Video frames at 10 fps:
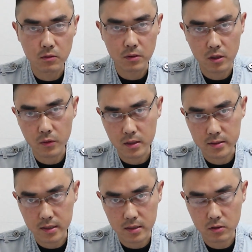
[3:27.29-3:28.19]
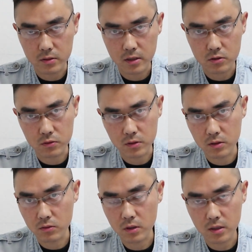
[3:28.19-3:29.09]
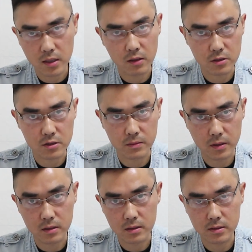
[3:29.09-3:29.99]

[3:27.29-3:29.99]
我也会在以后呢出更多更好的视频。